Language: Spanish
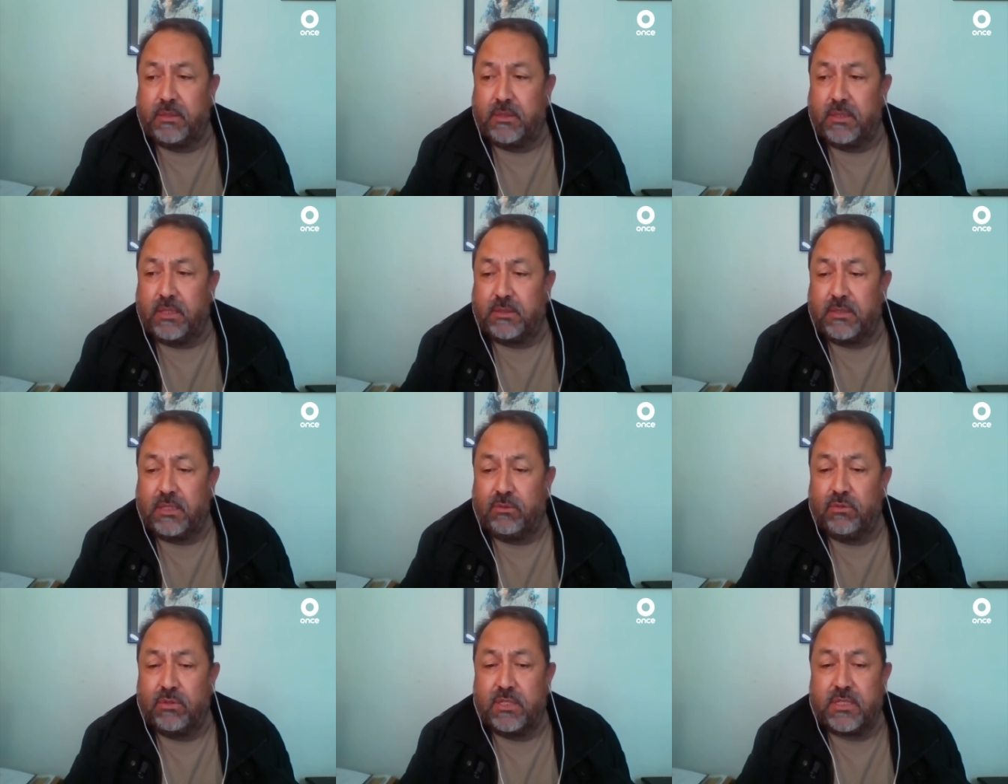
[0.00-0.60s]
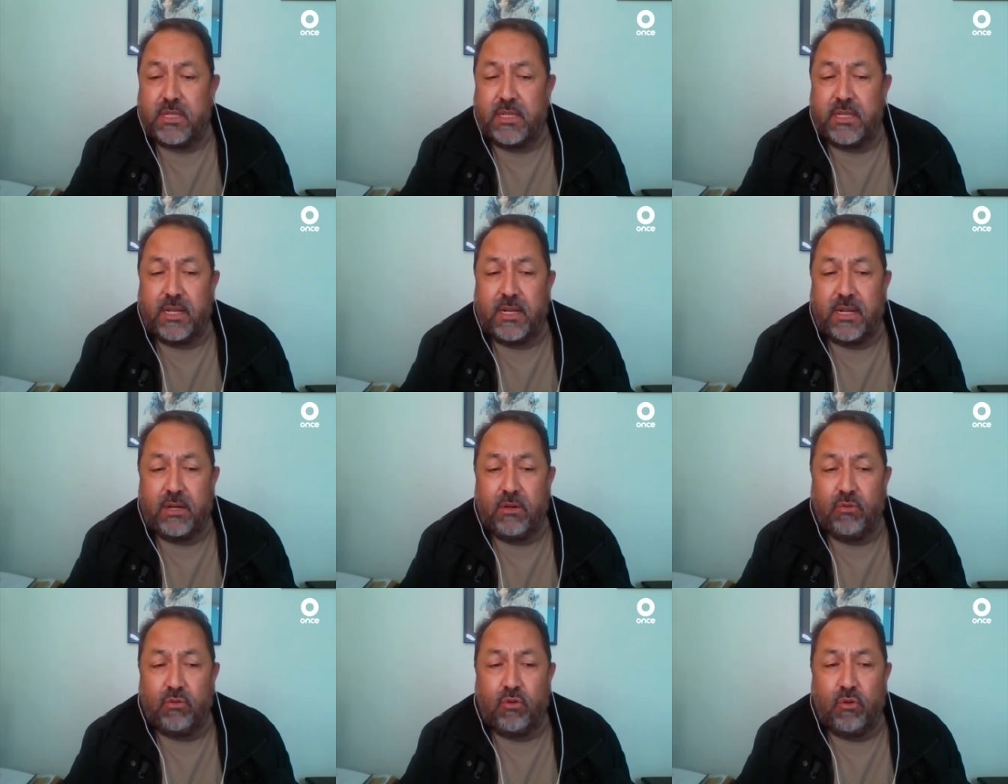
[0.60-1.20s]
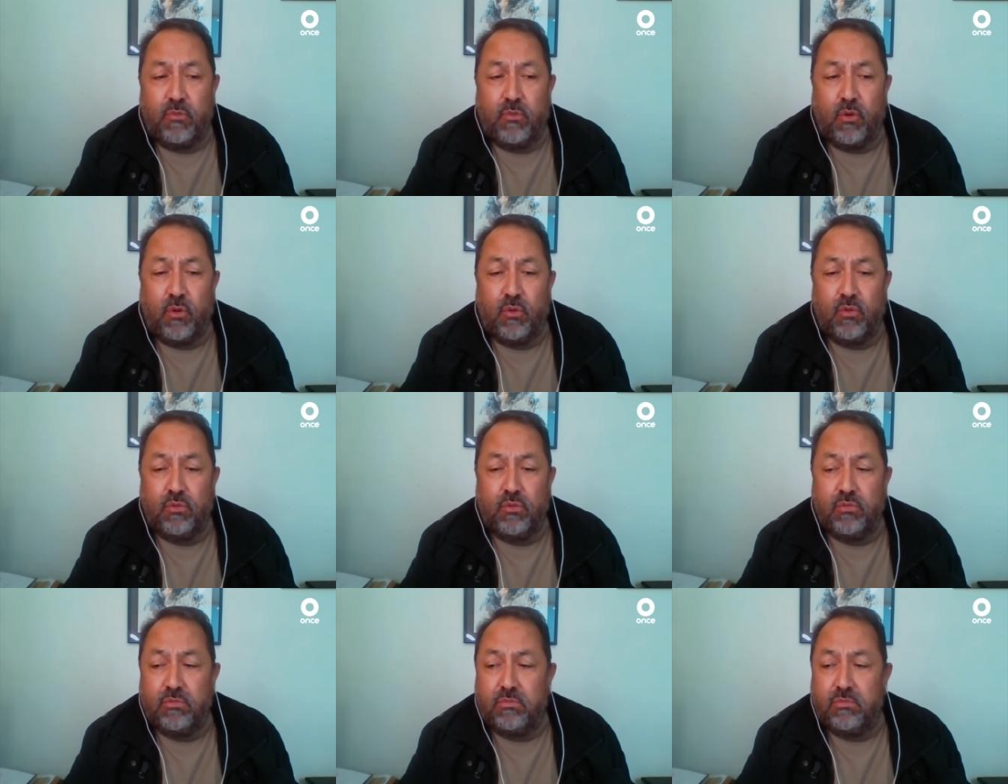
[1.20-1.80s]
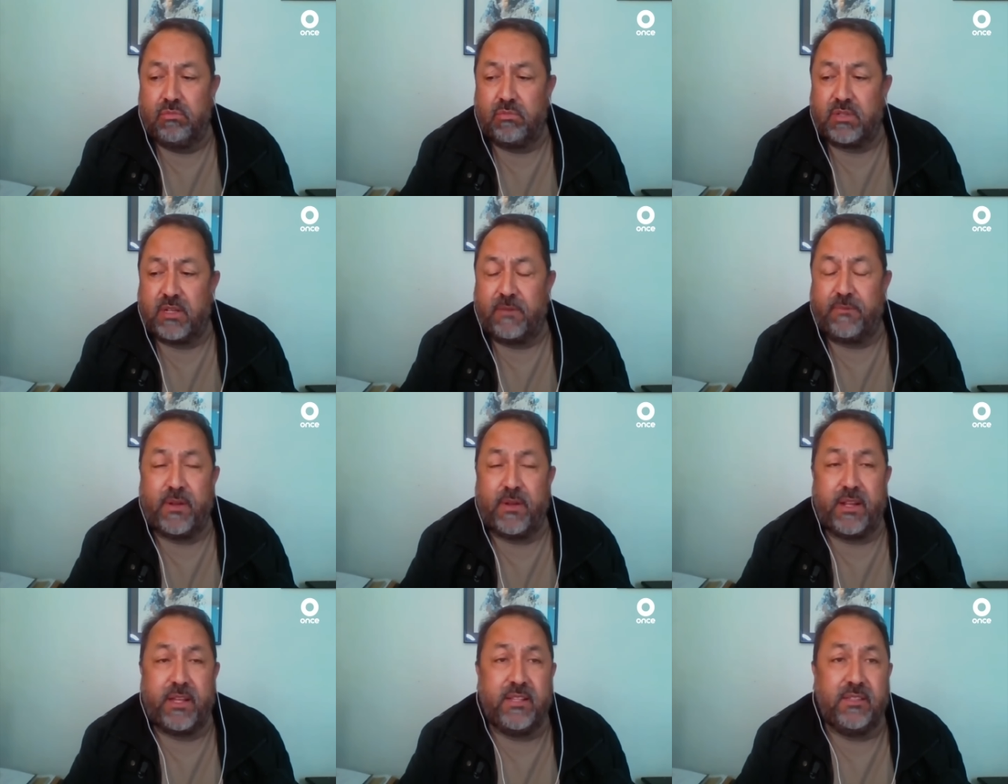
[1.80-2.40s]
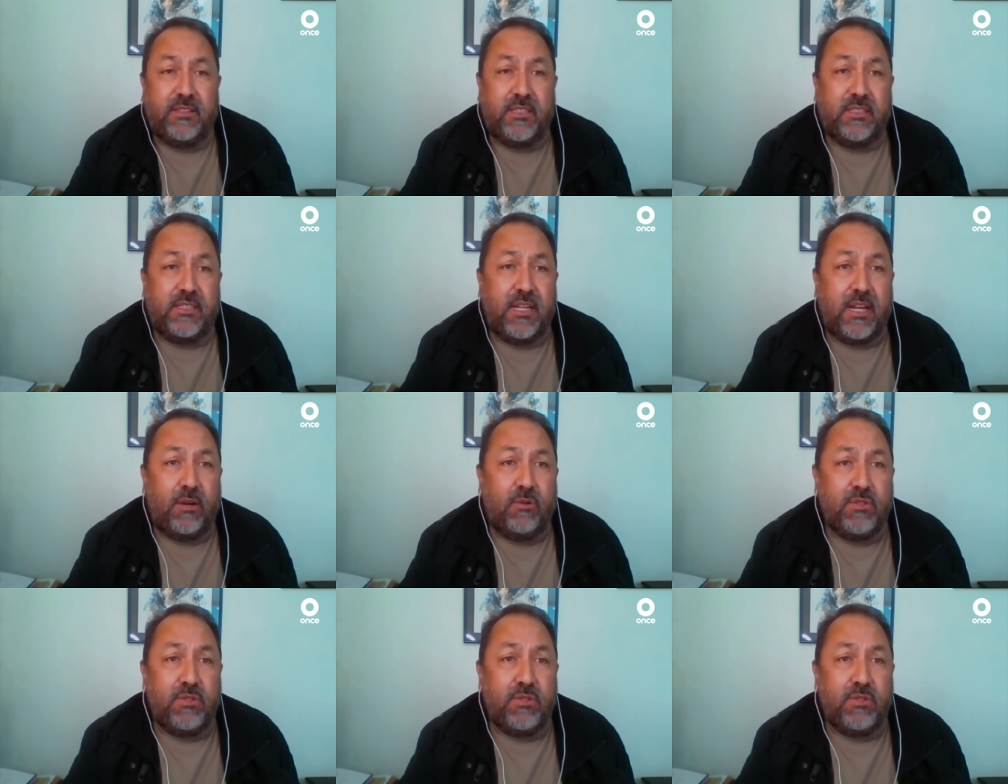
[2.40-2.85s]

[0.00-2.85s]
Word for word: tratando de señalarlo como un referente de la